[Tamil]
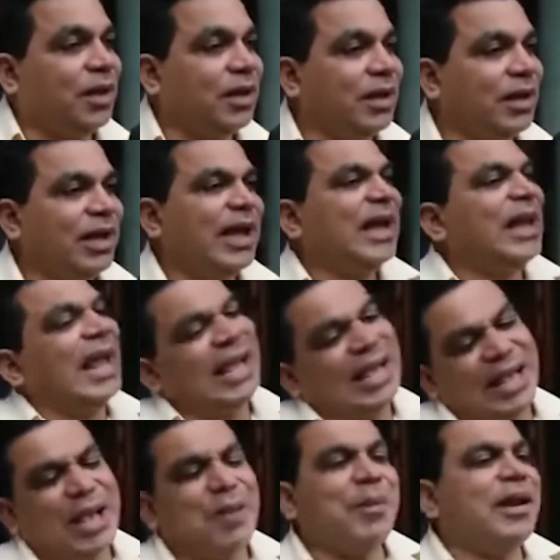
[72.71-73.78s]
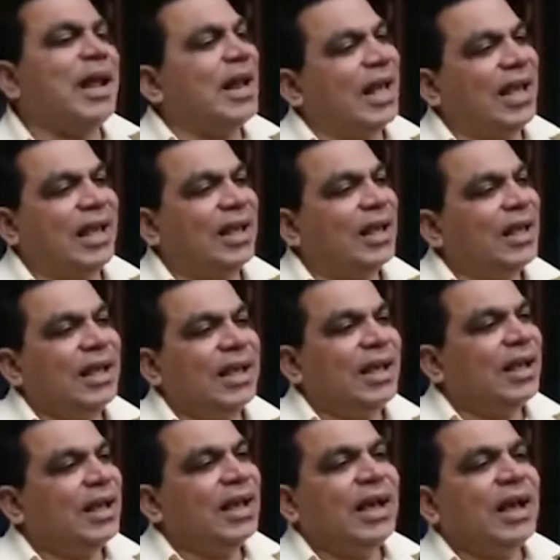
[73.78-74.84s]
அவ்வாறு கூறிவிட்டால் மாற்றுத்
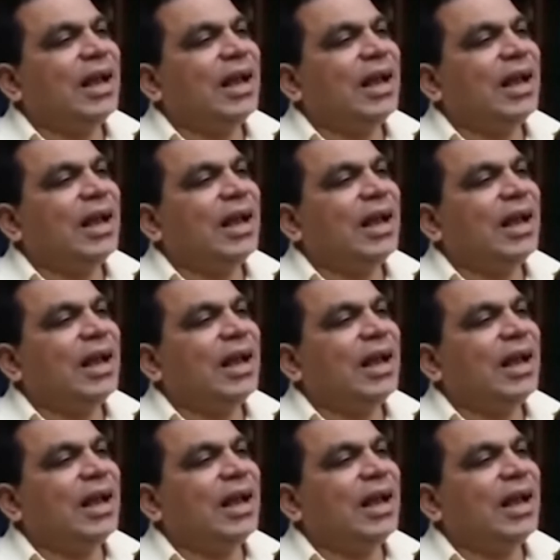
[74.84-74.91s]
திட்டங்களை